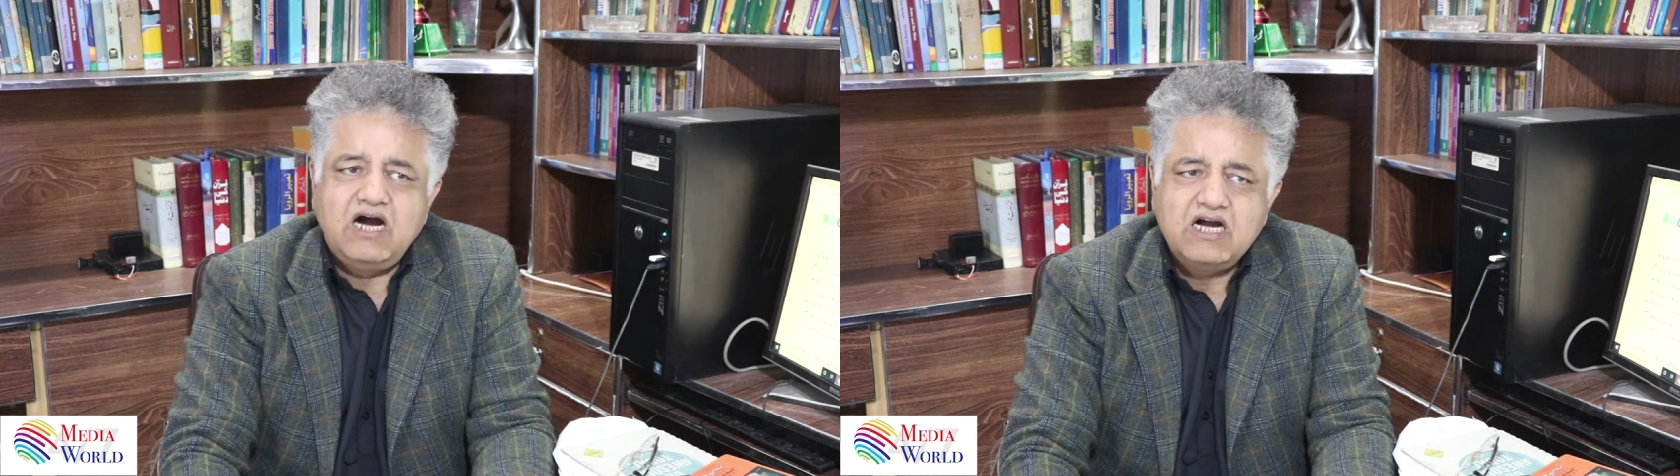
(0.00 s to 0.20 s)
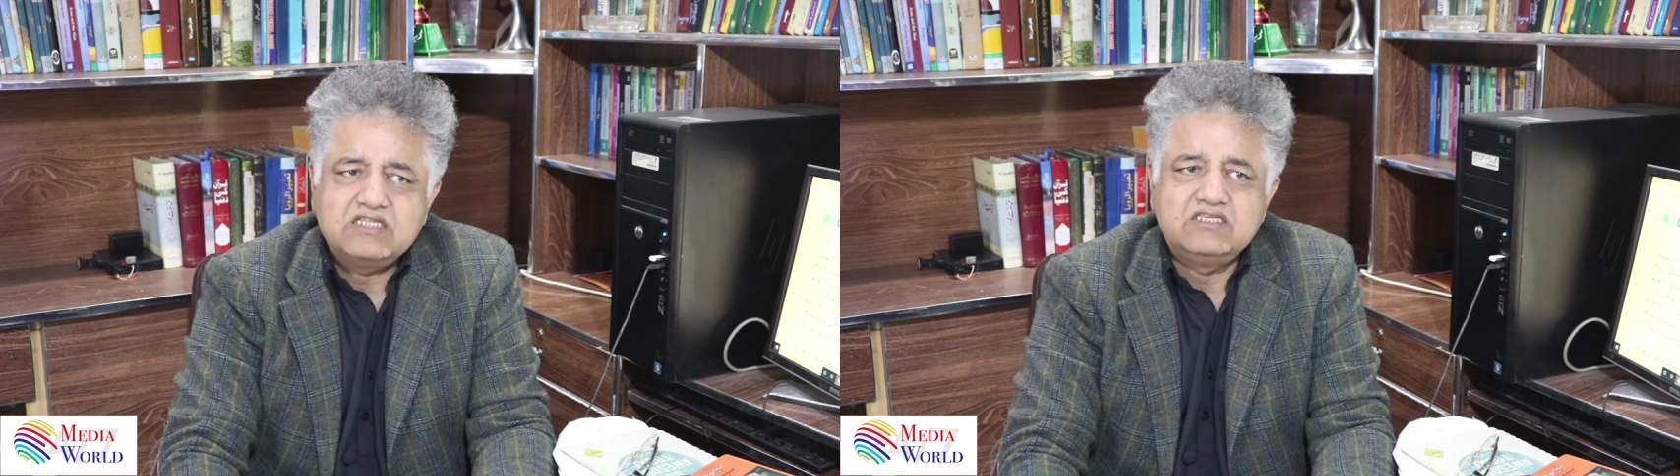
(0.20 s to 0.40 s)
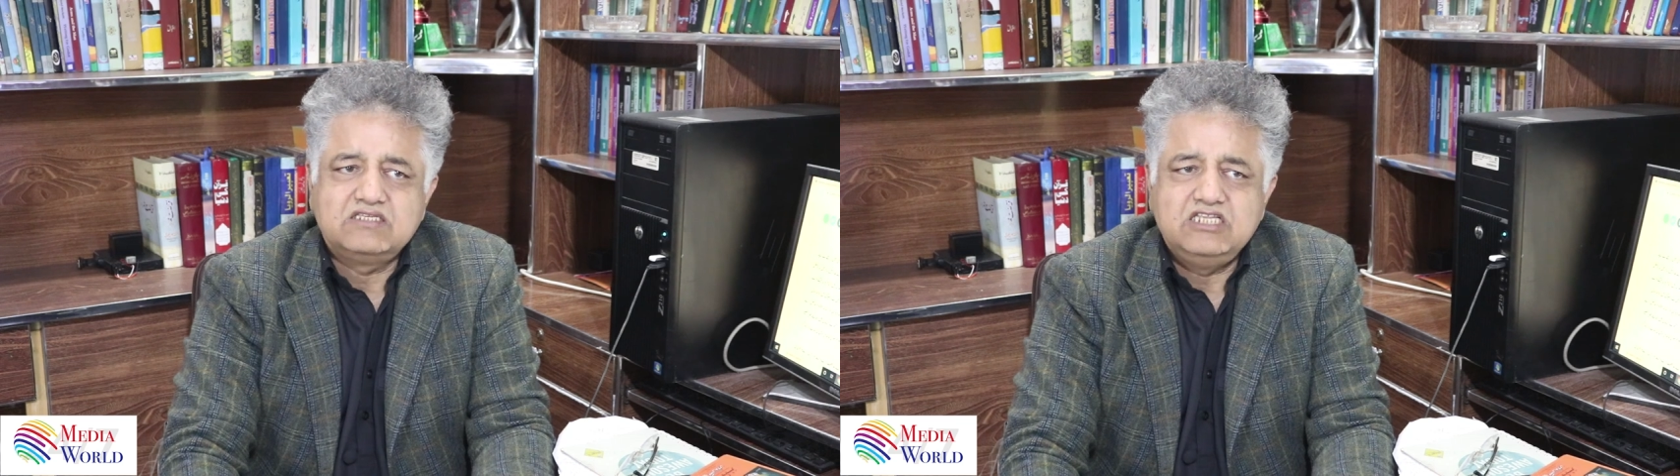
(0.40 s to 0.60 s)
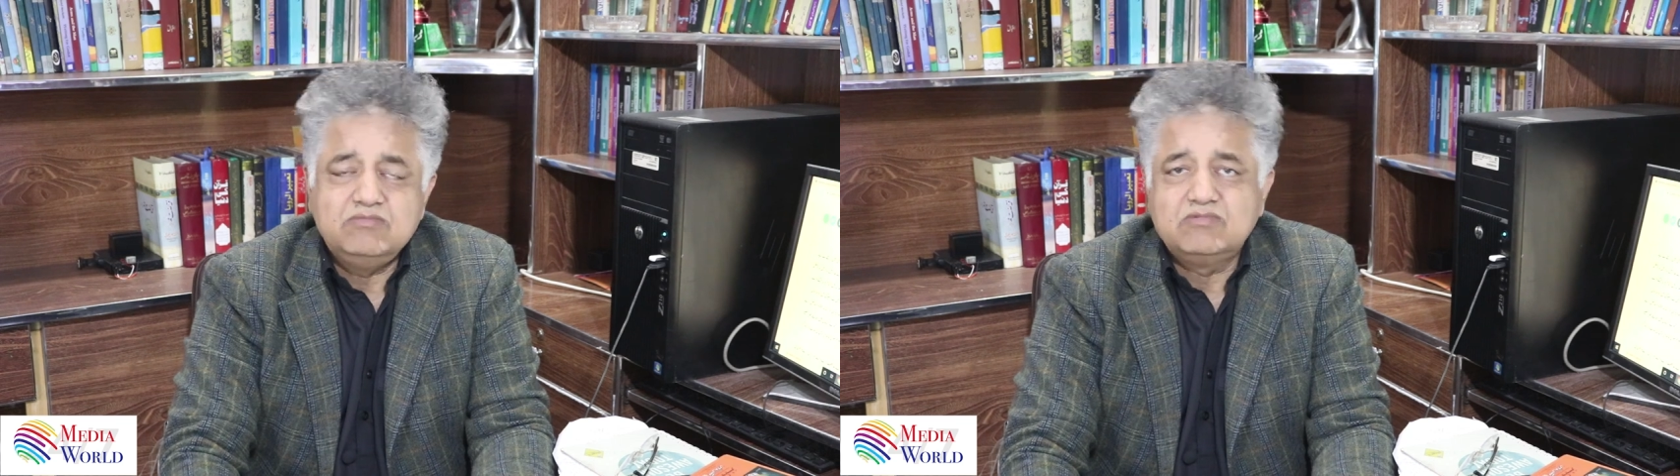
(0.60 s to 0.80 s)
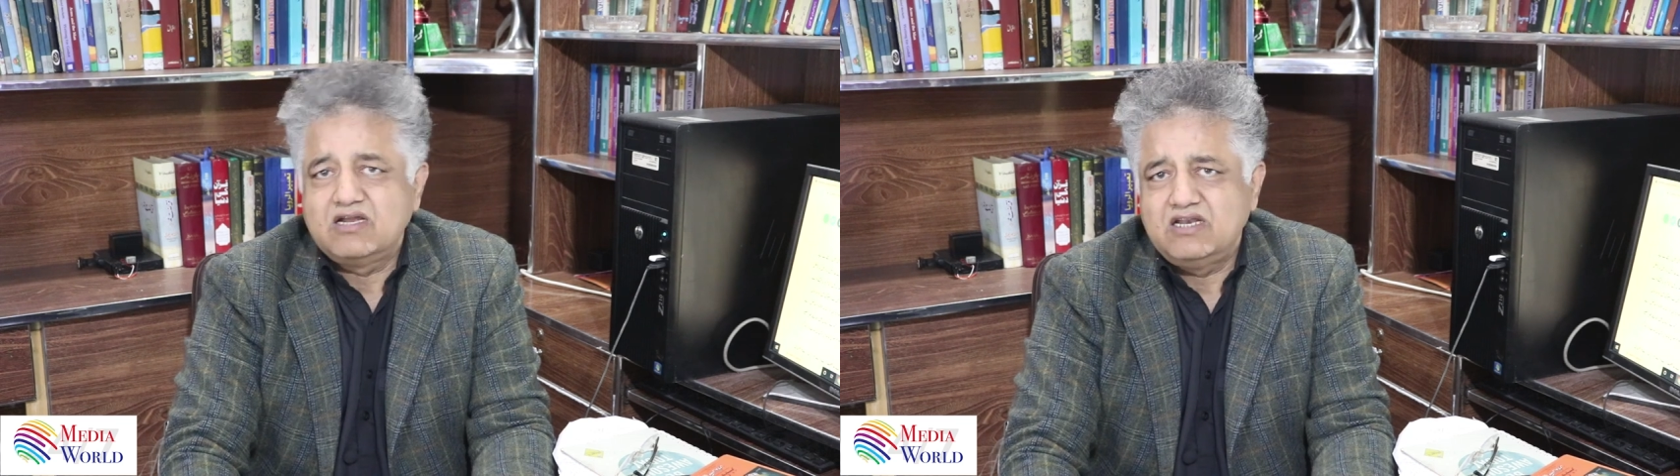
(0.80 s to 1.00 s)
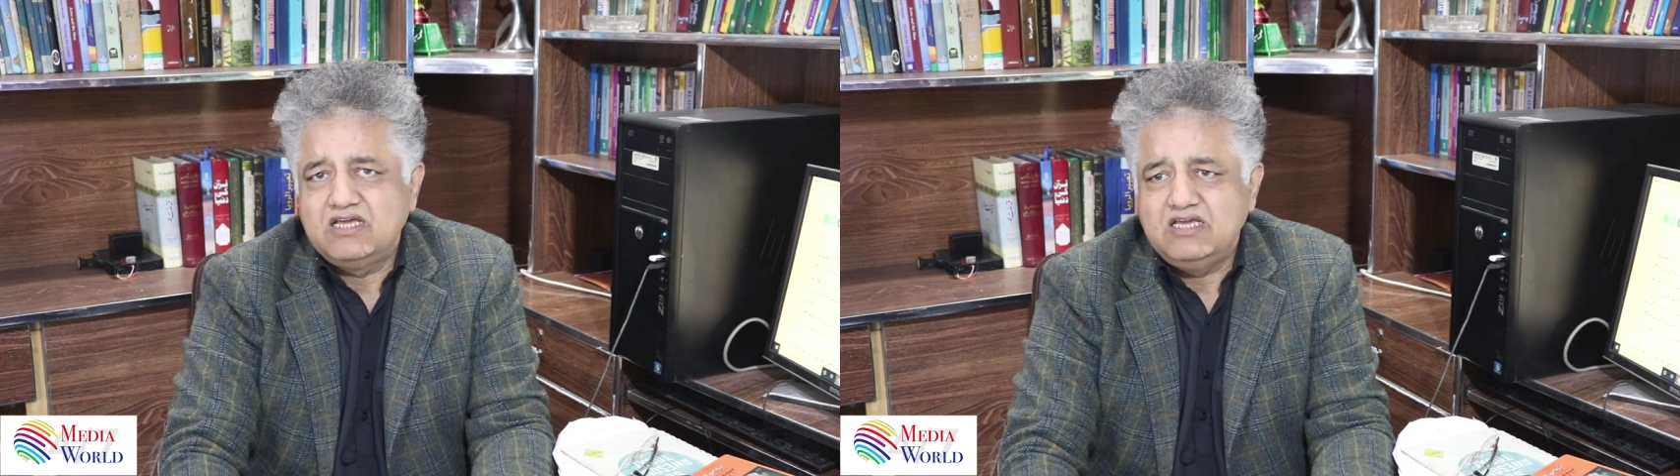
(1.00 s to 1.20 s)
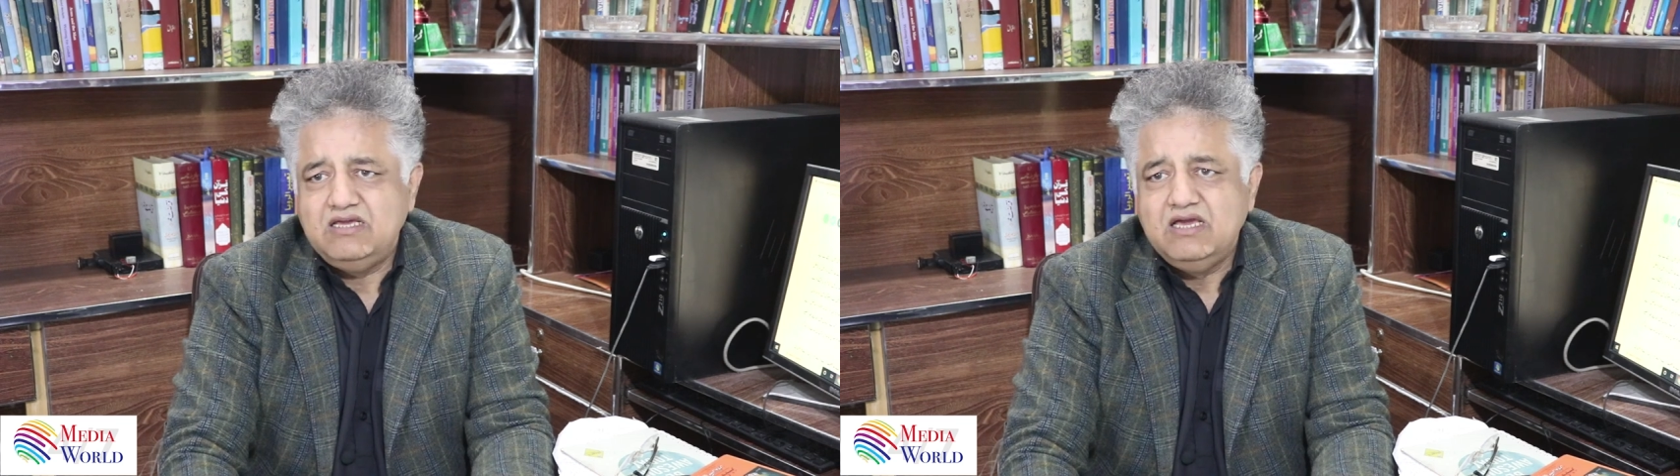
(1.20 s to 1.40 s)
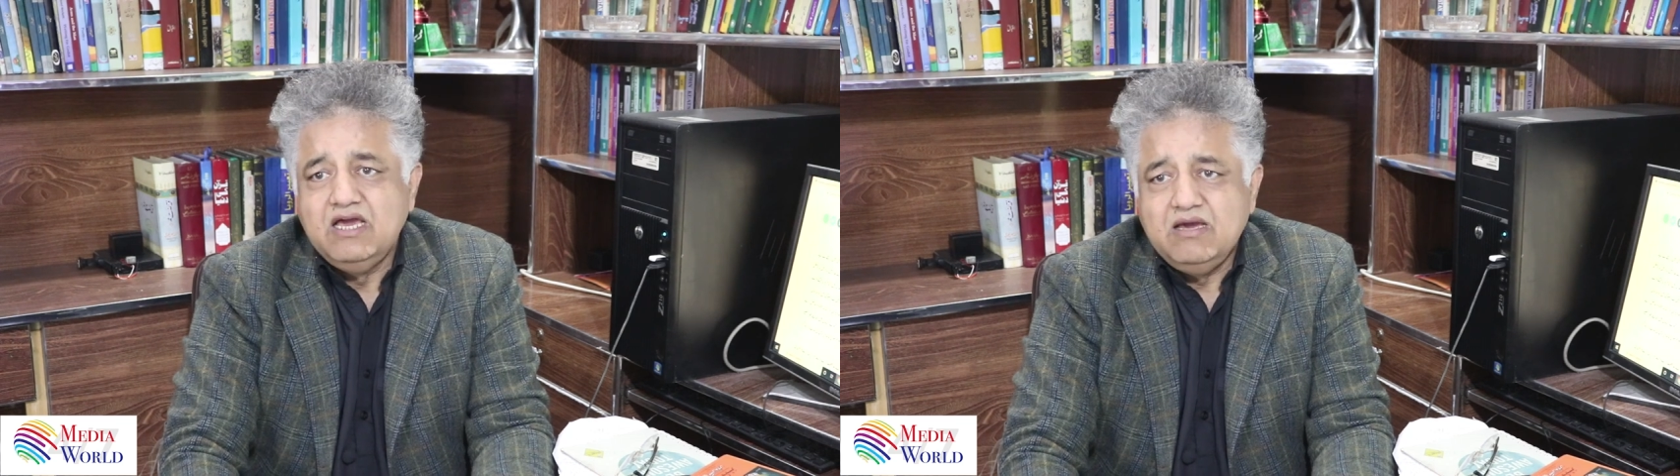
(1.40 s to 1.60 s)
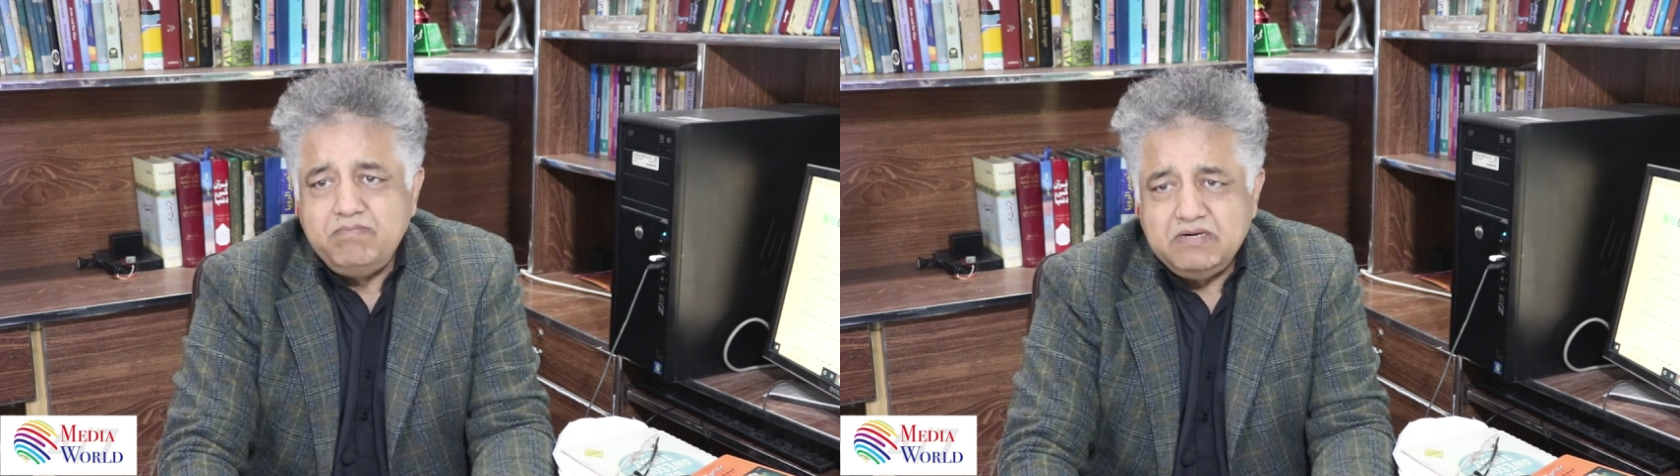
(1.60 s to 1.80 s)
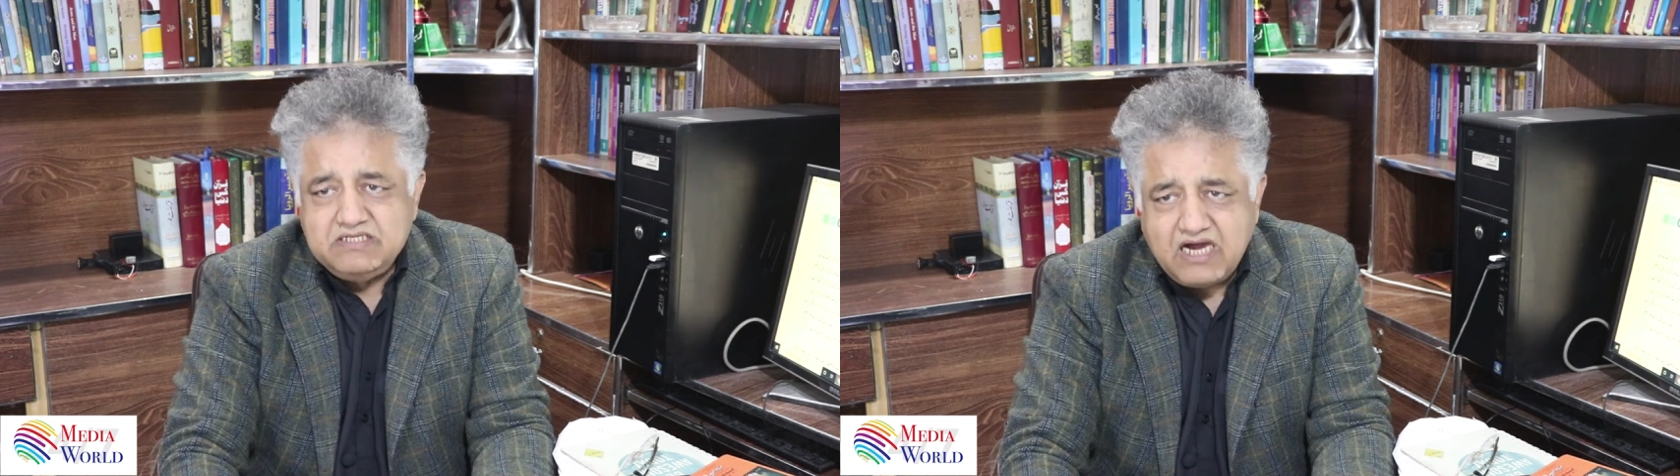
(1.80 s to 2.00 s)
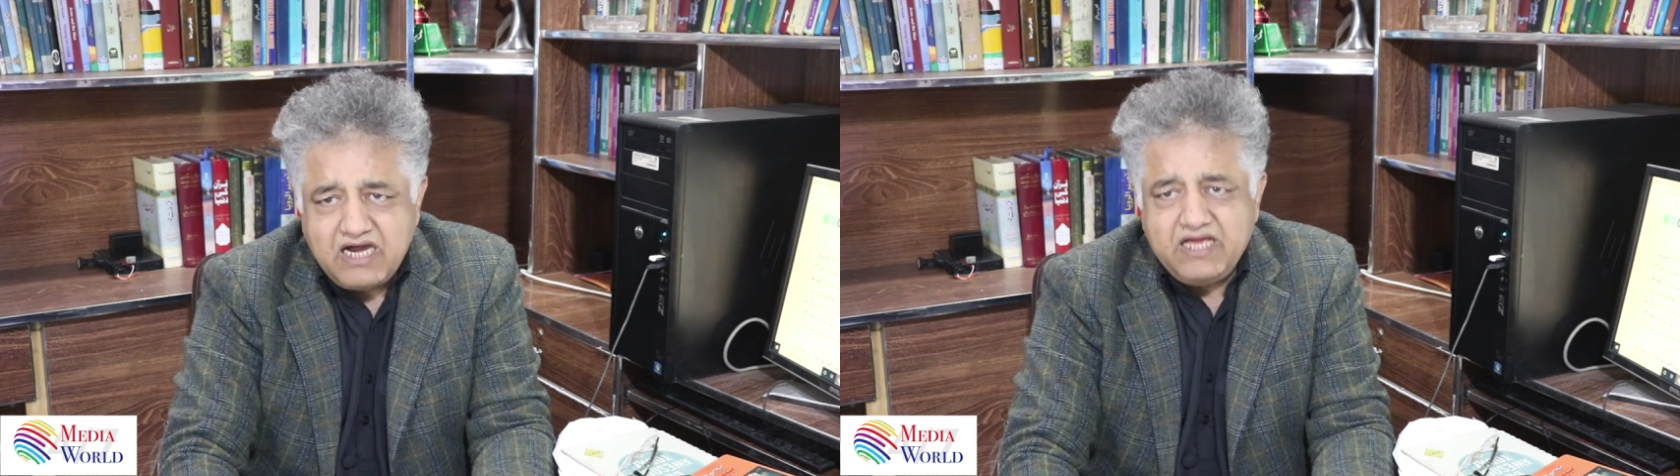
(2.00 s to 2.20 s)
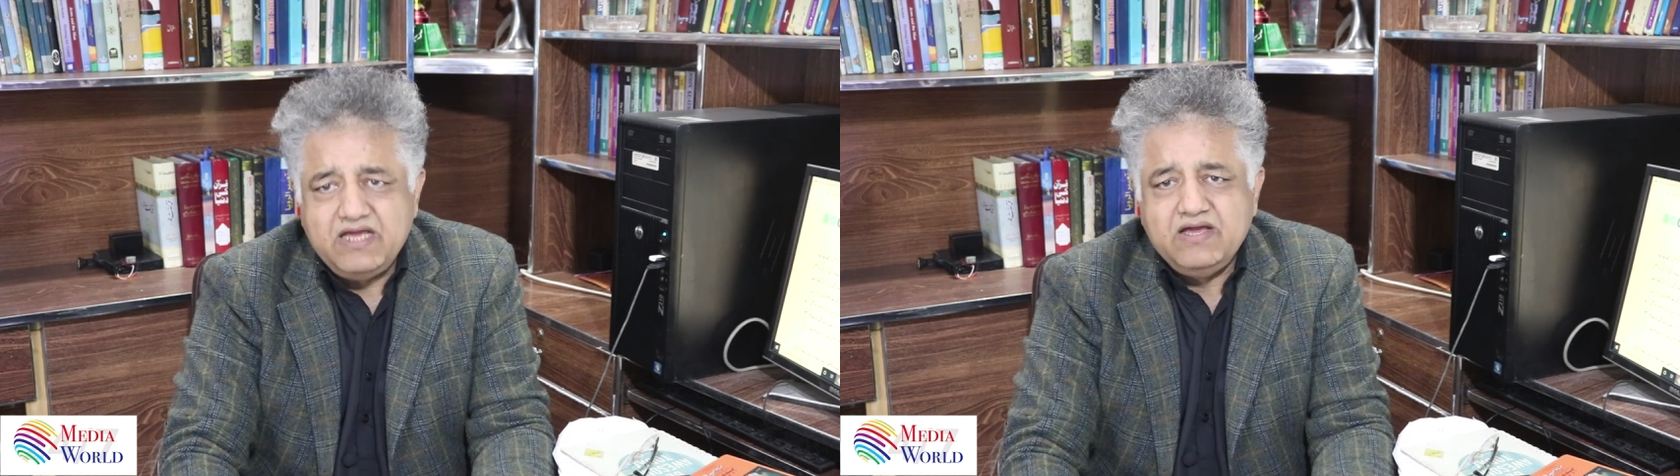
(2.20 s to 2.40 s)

हक तस्लीम करने की बजाय